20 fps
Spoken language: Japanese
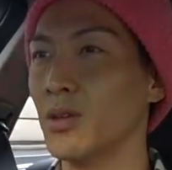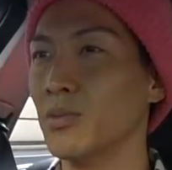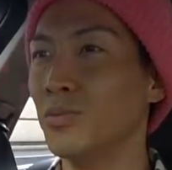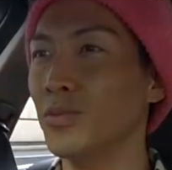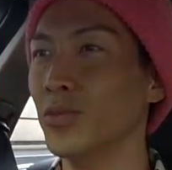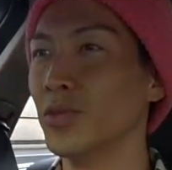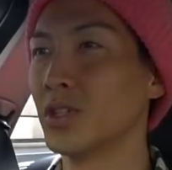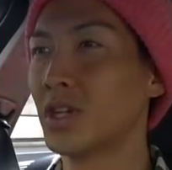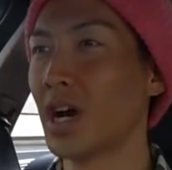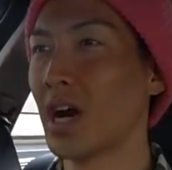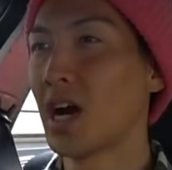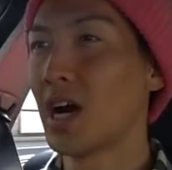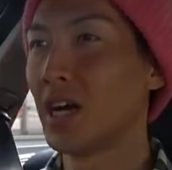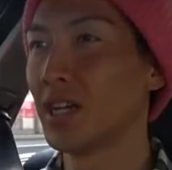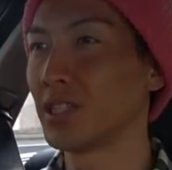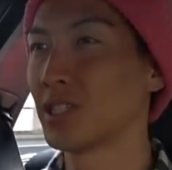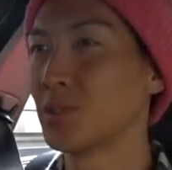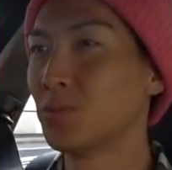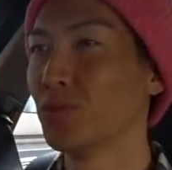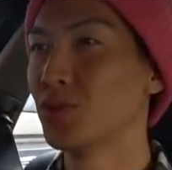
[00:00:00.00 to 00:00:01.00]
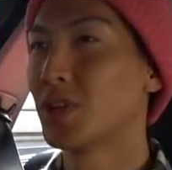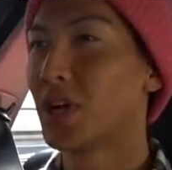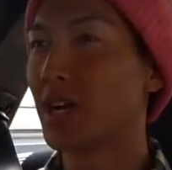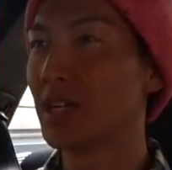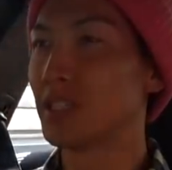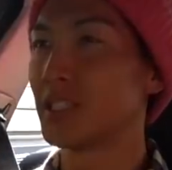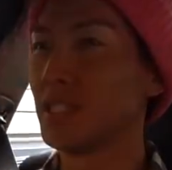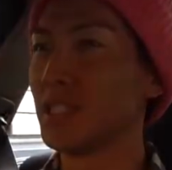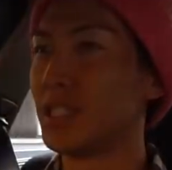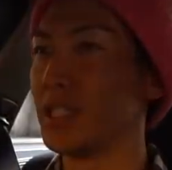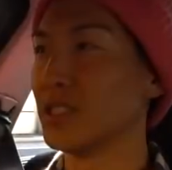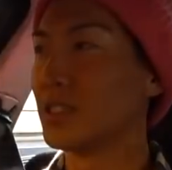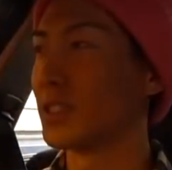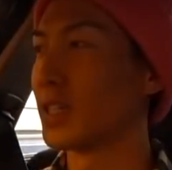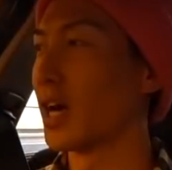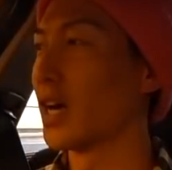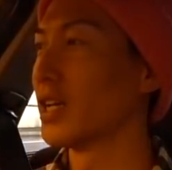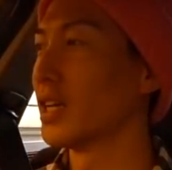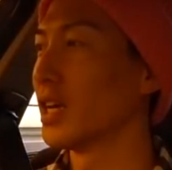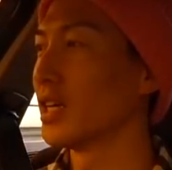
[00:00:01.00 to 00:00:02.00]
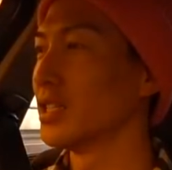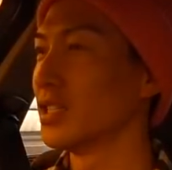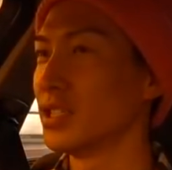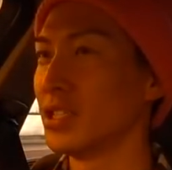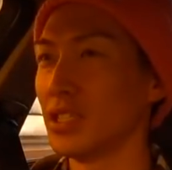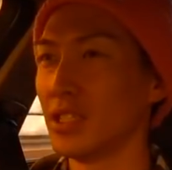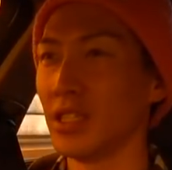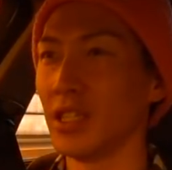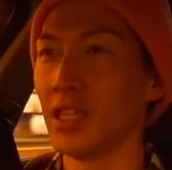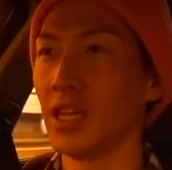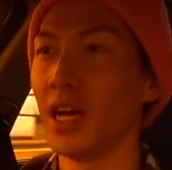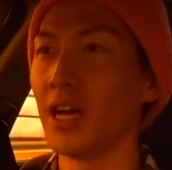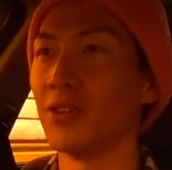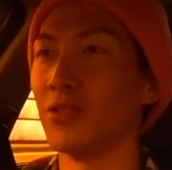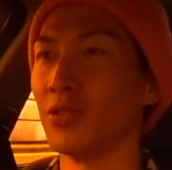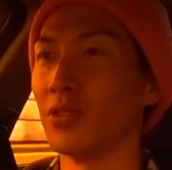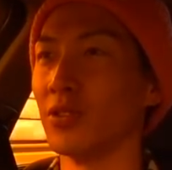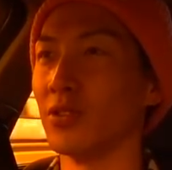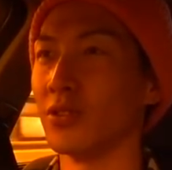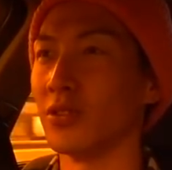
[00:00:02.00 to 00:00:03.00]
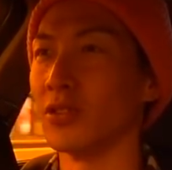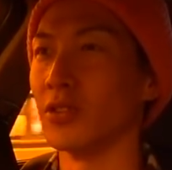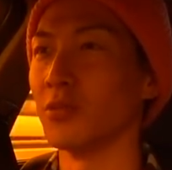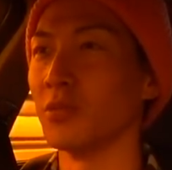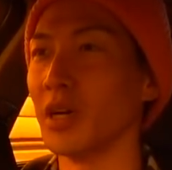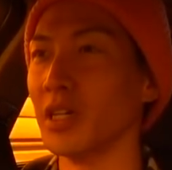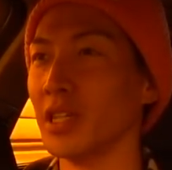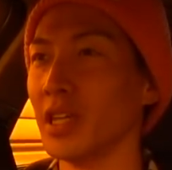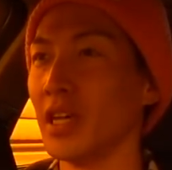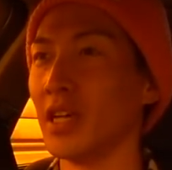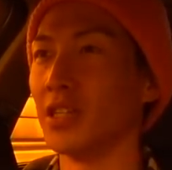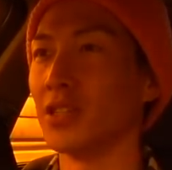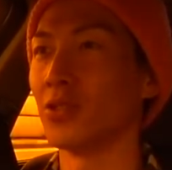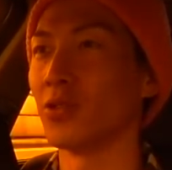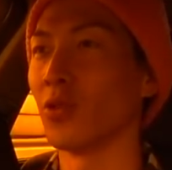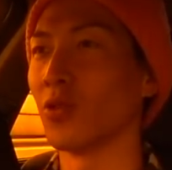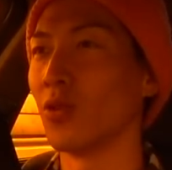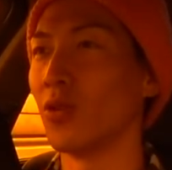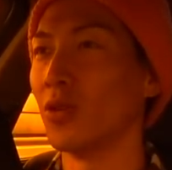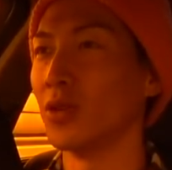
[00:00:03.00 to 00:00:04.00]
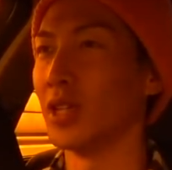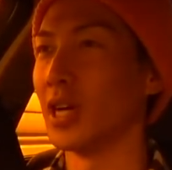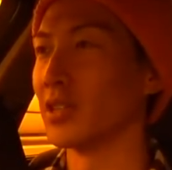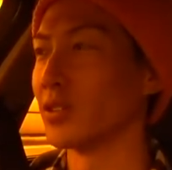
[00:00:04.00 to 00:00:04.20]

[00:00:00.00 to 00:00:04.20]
昔々スカイライン GTR という車で首都高で